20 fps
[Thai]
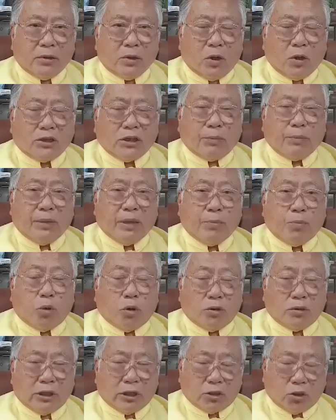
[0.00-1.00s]
ก็จะมีผ
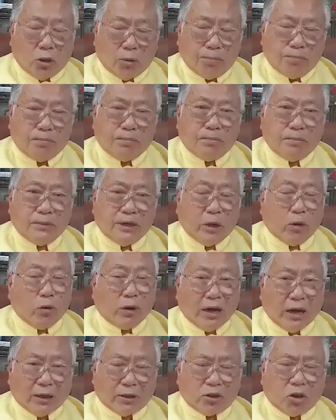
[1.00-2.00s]
ลกระทบในโอ
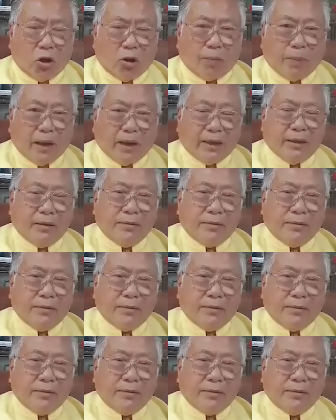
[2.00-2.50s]
กาสต่อไป